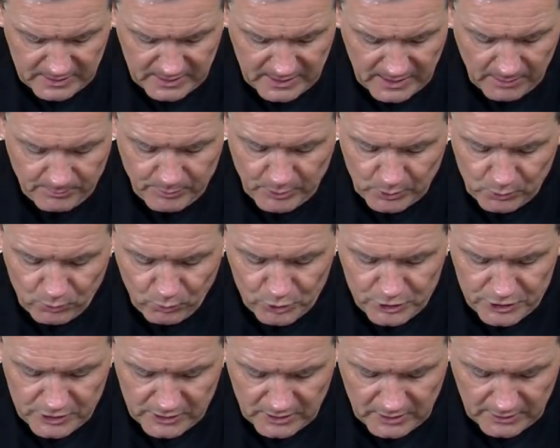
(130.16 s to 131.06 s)
aby
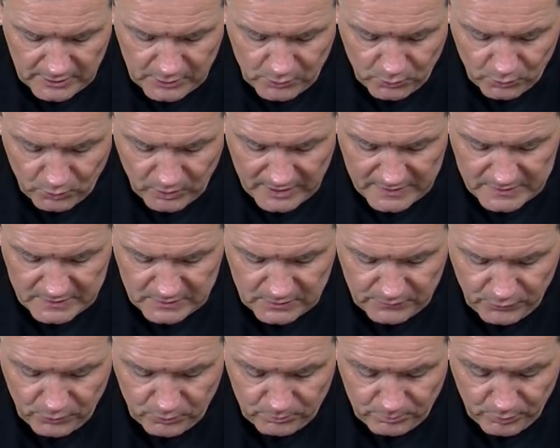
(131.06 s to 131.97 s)
głosili
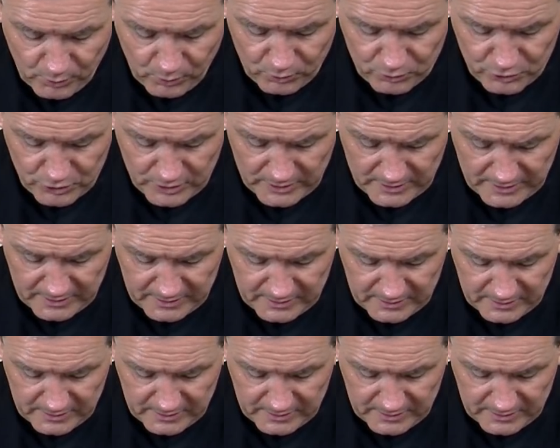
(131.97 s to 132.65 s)
Królestwo Boże